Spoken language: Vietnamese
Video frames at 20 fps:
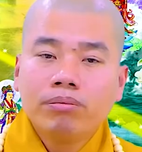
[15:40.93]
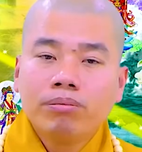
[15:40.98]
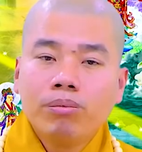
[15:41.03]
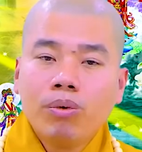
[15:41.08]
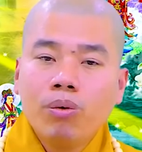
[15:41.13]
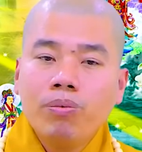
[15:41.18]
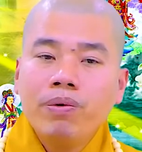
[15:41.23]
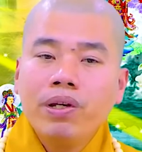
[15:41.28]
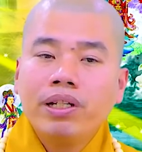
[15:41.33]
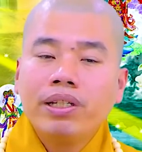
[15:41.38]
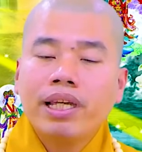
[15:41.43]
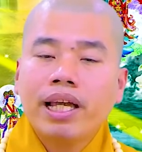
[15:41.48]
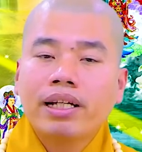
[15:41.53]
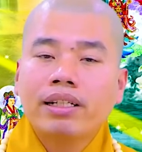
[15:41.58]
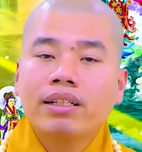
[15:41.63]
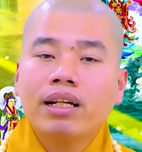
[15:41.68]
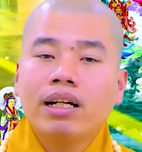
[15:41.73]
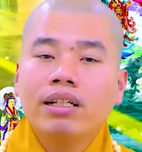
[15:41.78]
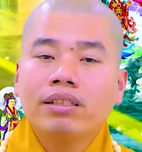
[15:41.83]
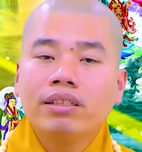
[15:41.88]
muốn biết
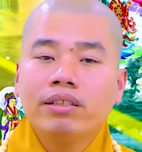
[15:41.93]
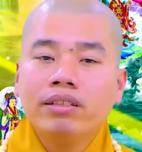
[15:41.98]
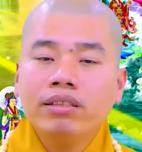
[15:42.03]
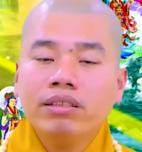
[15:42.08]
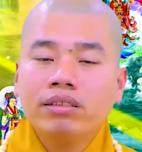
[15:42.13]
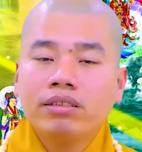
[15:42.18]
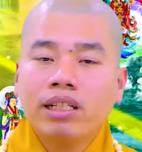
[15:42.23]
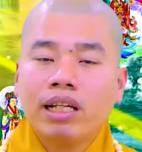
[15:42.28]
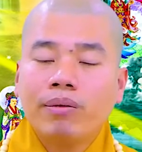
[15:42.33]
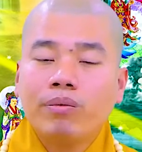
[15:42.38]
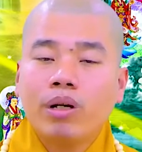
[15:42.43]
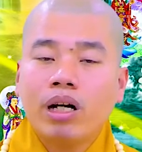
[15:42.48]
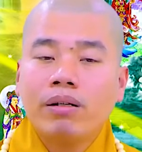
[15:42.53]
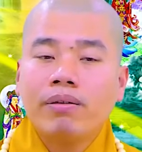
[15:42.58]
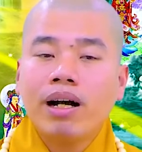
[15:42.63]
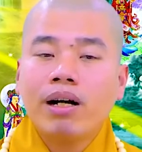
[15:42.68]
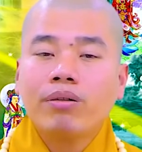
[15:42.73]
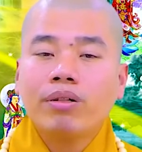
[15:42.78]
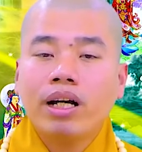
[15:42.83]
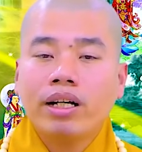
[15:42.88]
nhân đời trước xem quả
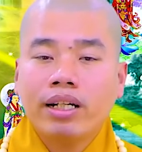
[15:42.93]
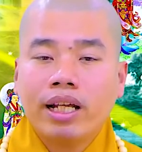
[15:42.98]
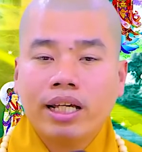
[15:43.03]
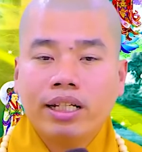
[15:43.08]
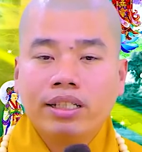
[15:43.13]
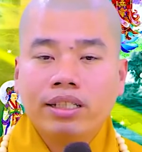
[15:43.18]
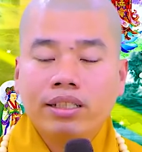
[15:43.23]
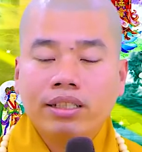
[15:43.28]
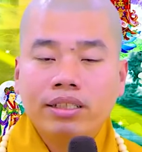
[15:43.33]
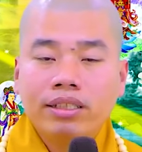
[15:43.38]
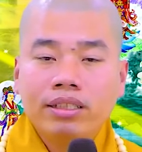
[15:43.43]
báo đời này